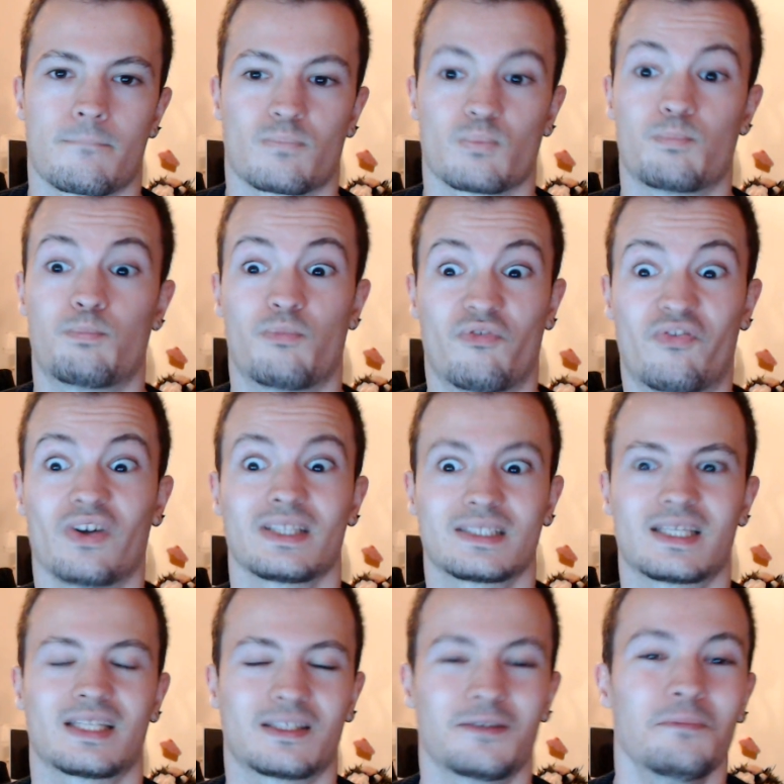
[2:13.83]

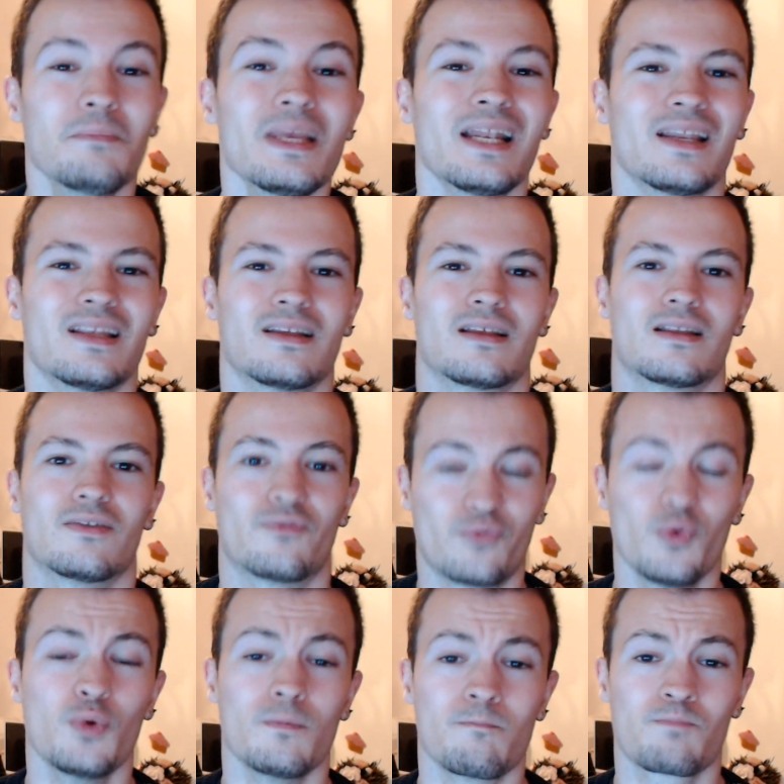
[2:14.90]
24 000
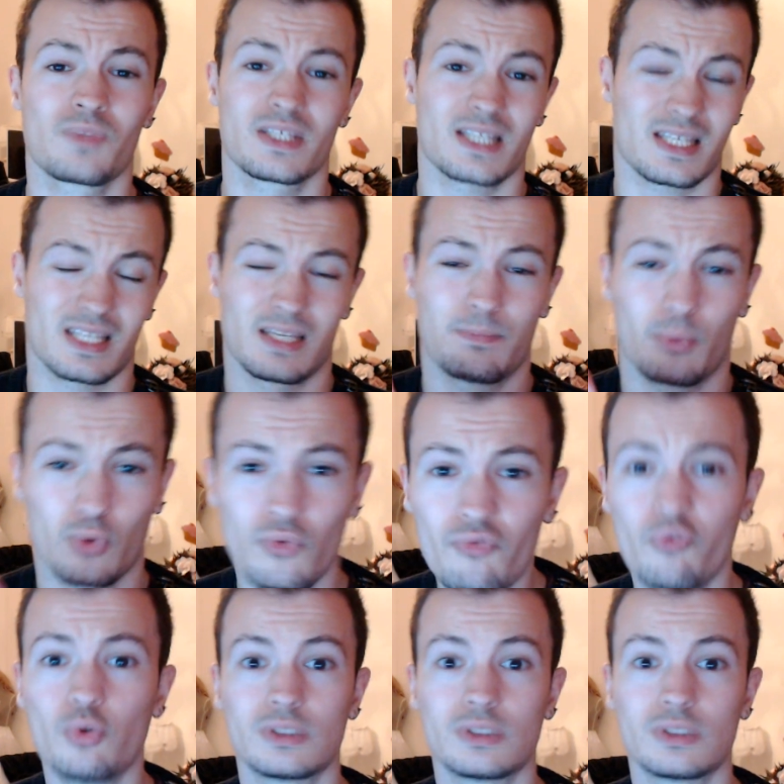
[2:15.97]
vues ça, ça dépend de vous,